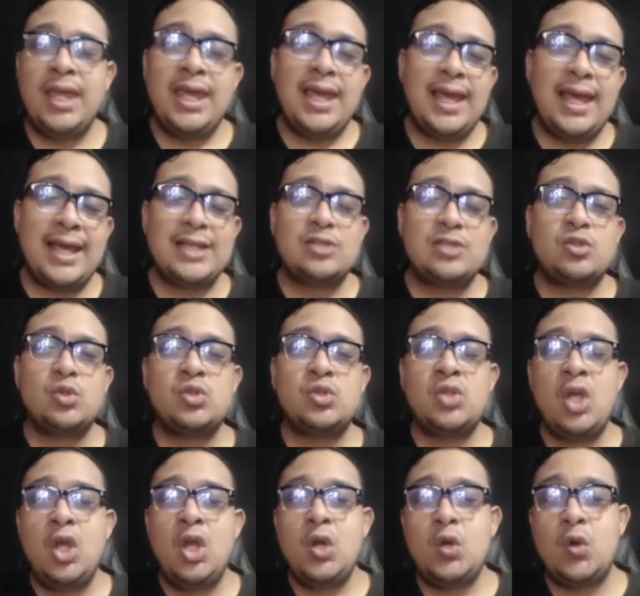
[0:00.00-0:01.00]
en
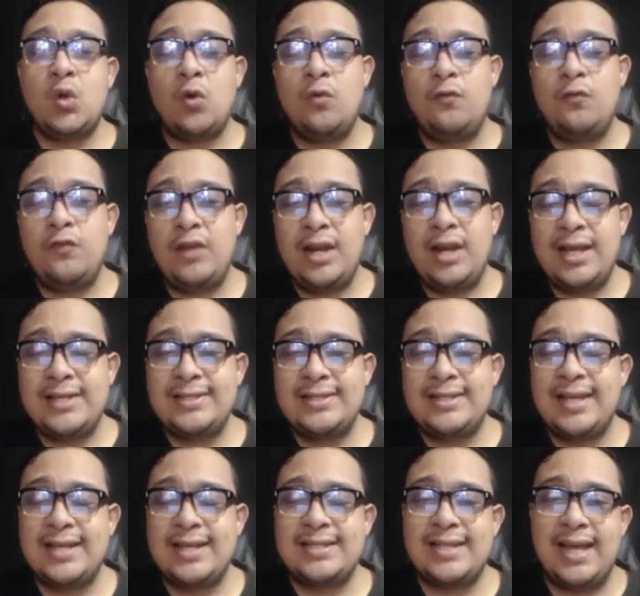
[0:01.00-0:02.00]
sus
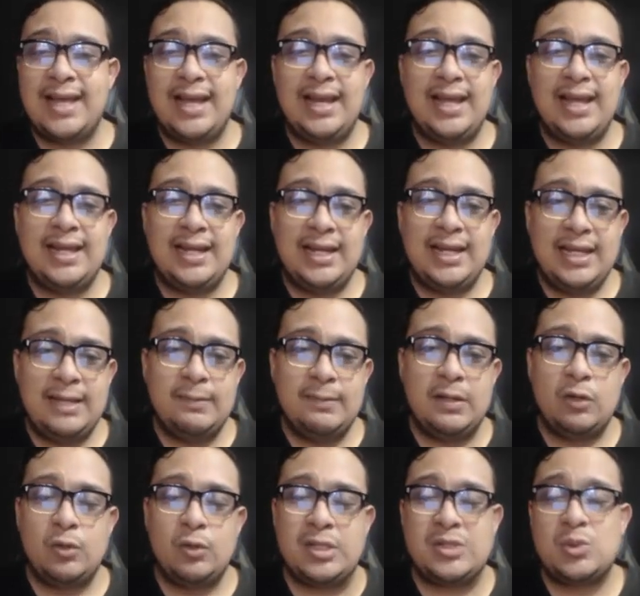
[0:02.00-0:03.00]
conferencias al aire
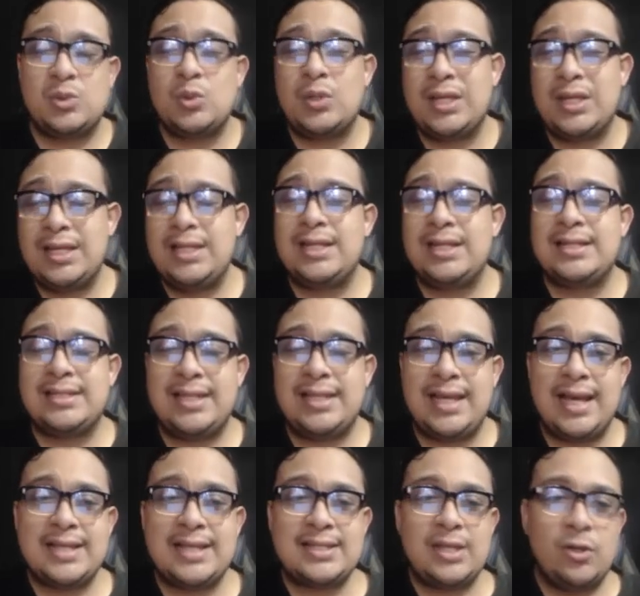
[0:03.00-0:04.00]
libre o en sus giras
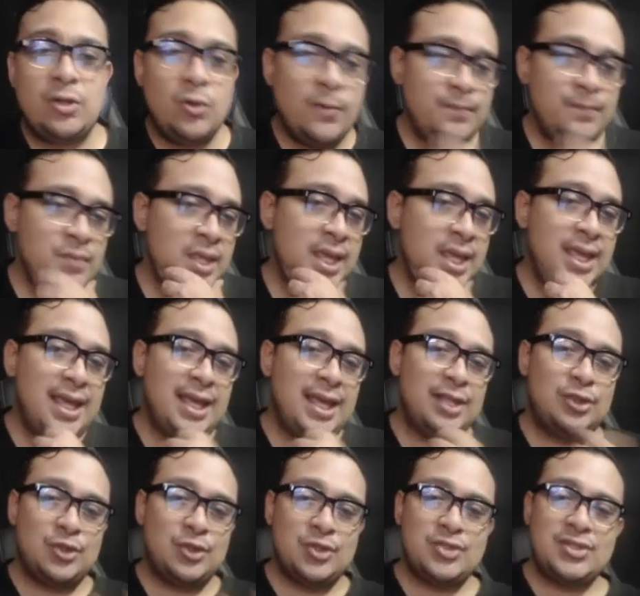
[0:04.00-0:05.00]
que hace, ¿no?
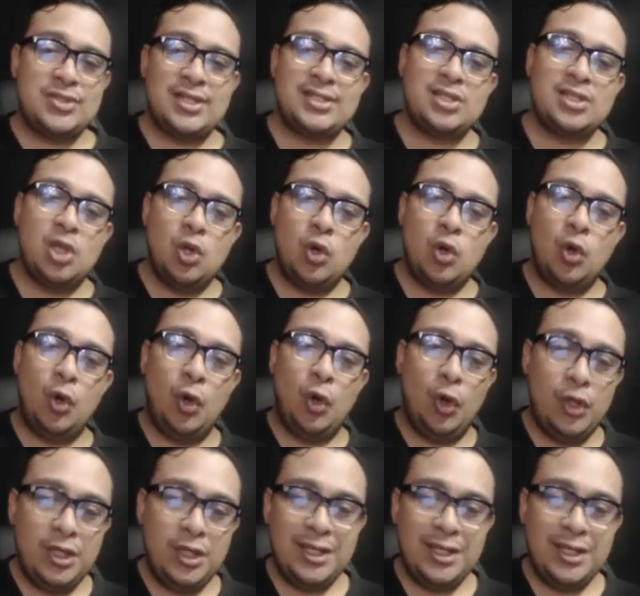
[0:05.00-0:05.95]
Entonces, hoy